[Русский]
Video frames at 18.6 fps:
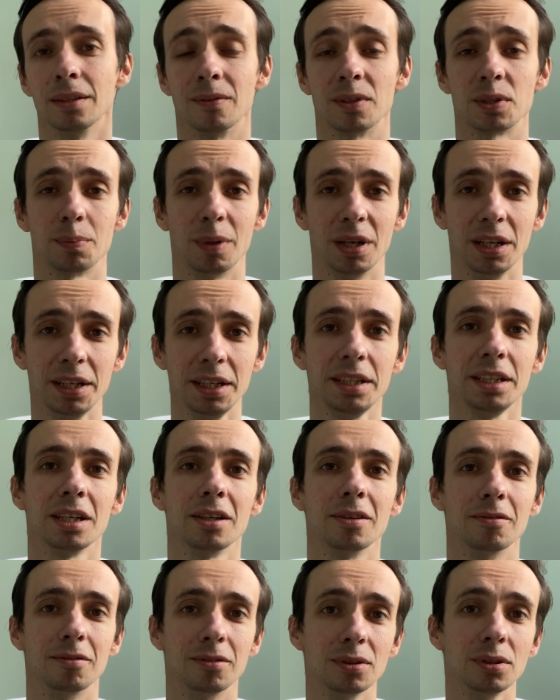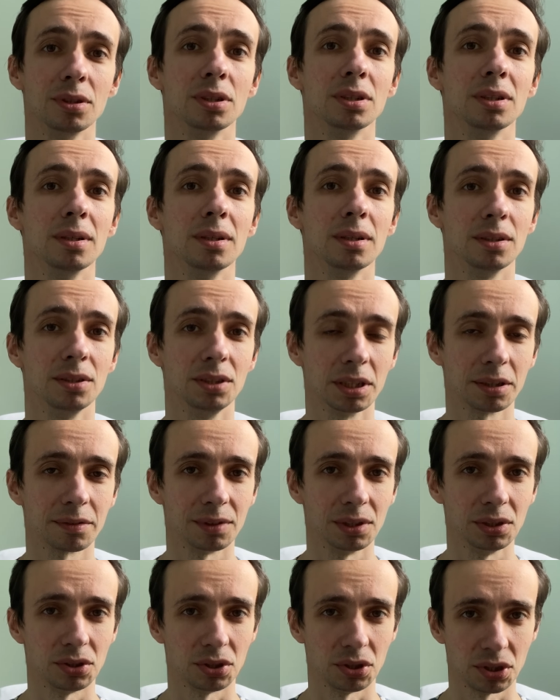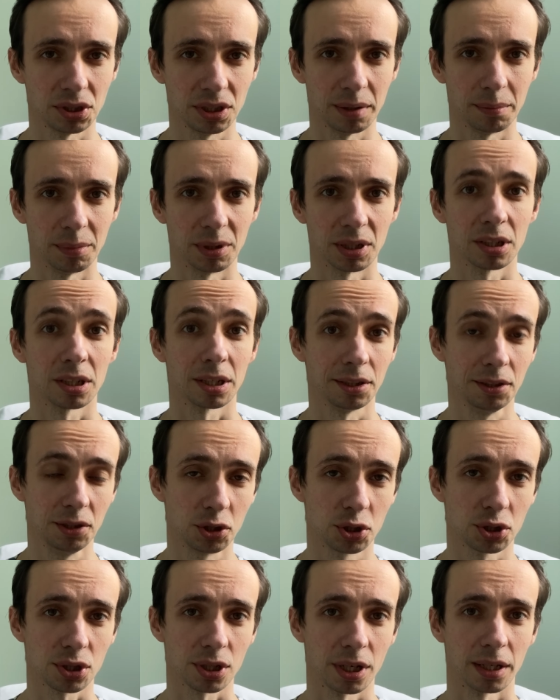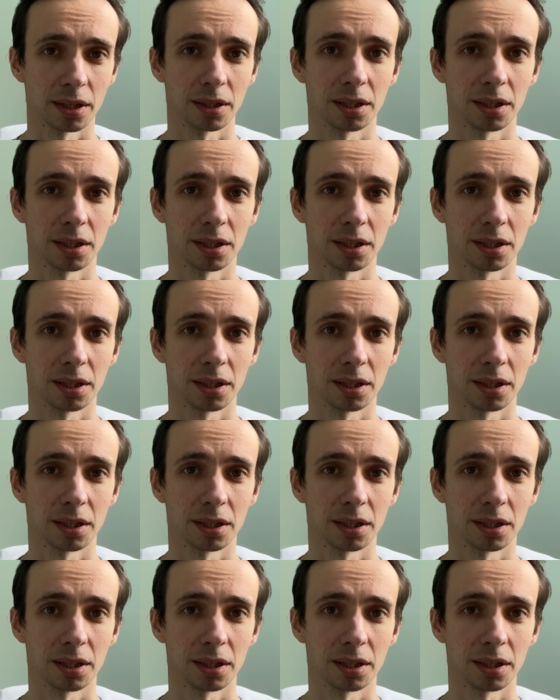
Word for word: Воспаление в нервной системе, хроническое,